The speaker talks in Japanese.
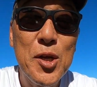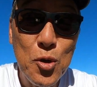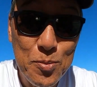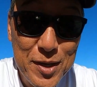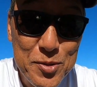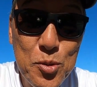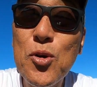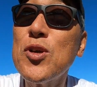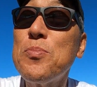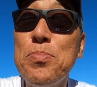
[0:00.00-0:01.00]
コメント
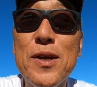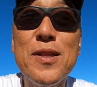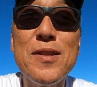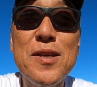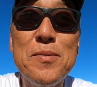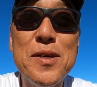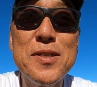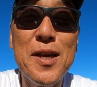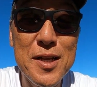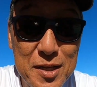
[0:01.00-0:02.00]
をいっぱいいただきま
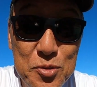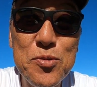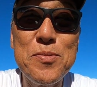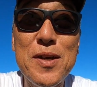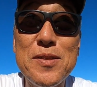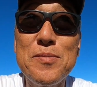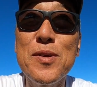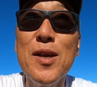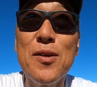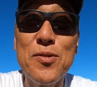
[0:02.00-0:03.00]
したありがとうございます
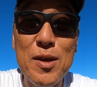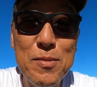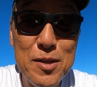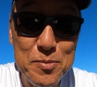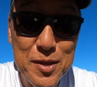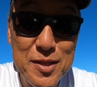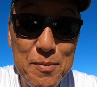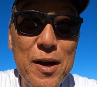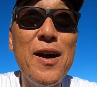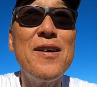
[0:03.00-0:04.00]
ございます皆
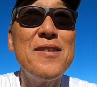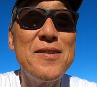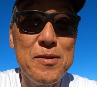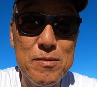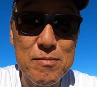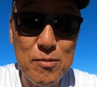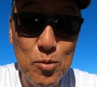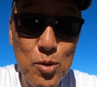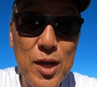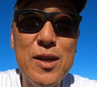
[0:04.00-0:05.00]
様
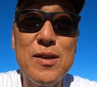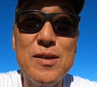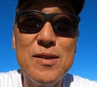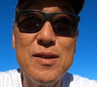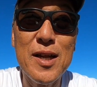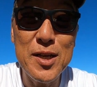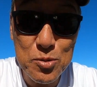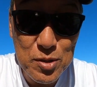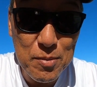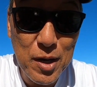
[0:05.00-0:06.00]
応援ありが
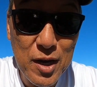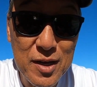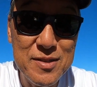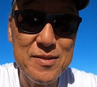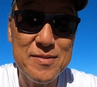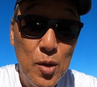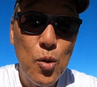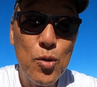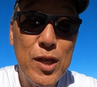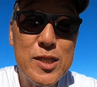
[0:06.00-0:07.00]
とうございます
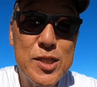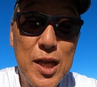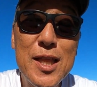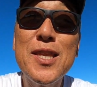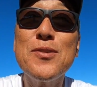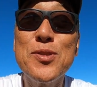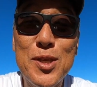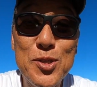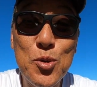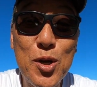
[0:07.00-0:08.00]
親父チャンネルっ
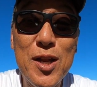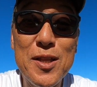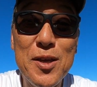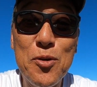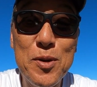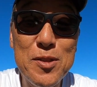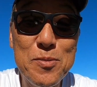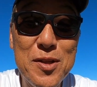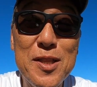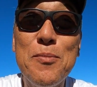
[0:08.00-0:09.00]
ていう人からねコメント
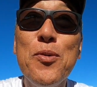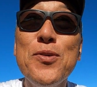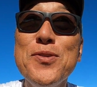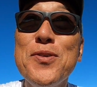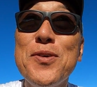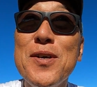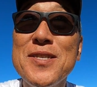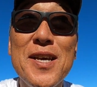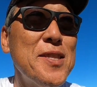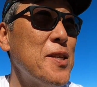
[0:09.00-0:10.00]
もらった僕の
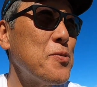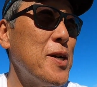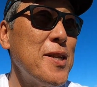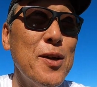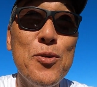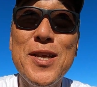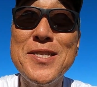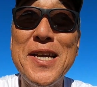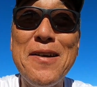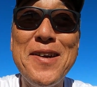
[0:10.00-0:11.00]
チャンネルはね親
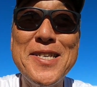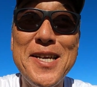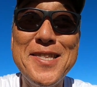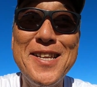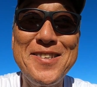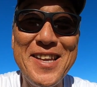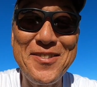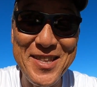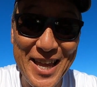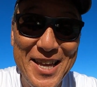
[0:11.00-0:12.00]
父ハワイチャンネルな
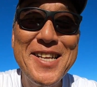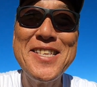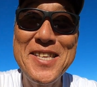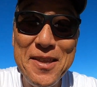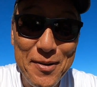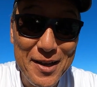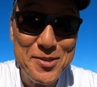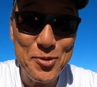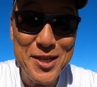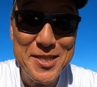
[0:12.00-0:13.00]
ので似てま
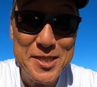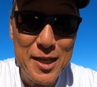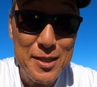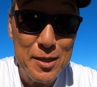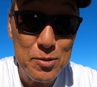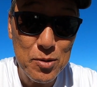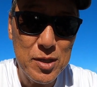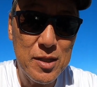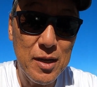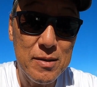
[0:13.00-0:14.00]
す親父チャンネルの
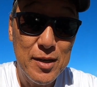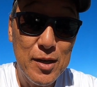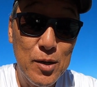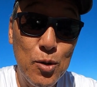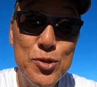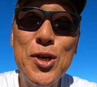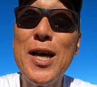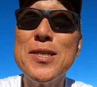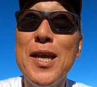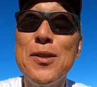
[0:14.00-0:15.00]
方、うん、
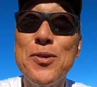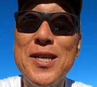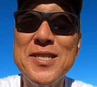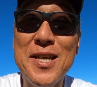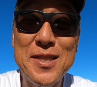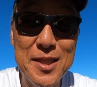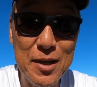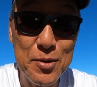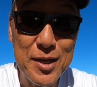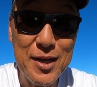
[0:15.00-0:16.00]
58歳の親父だっ
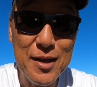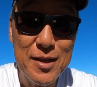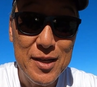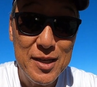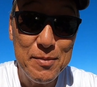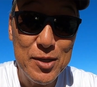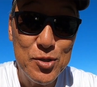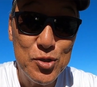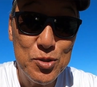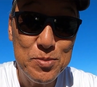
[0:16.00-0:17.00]
てこれから今
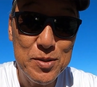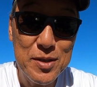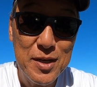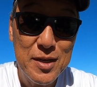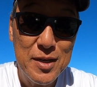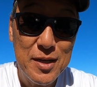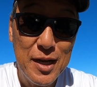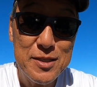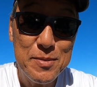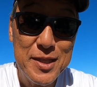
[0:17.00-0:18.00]
YouTube
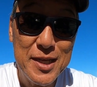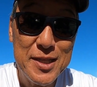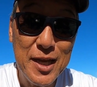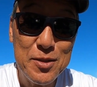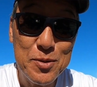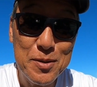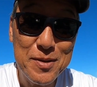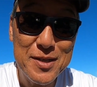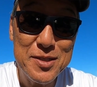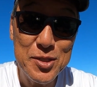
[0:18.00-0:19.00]
始めていきたいと思い
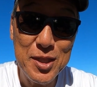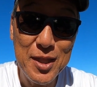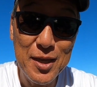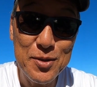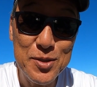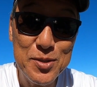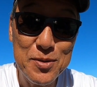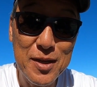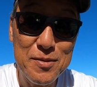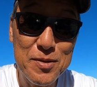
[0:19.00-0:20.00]
ますっていう
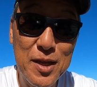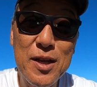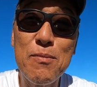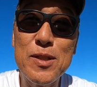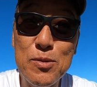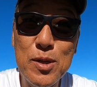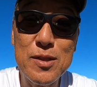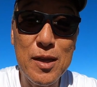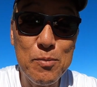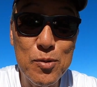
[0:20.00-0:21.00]
人なので頑張ってくだ
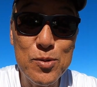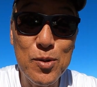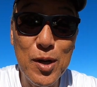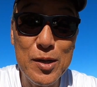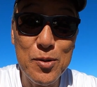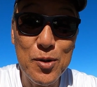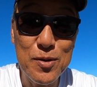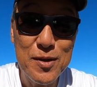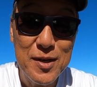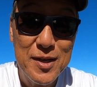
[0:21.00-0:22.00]
さい僕のあ
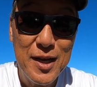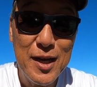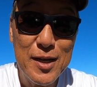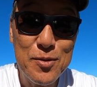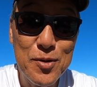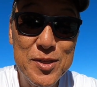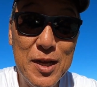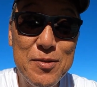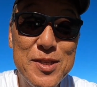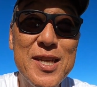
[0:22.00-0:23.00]
のあの
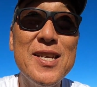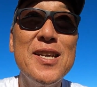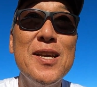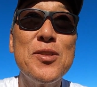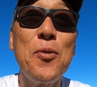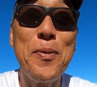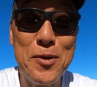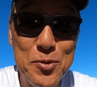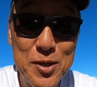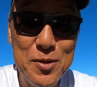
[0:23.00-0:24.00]
100人突破
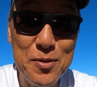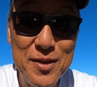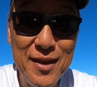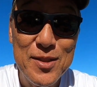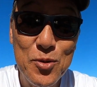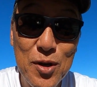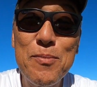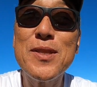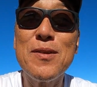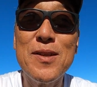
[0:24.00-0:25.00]
の時のね動画
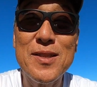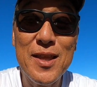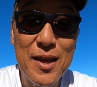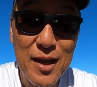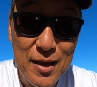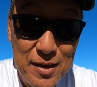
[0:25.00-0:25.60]
見てくれて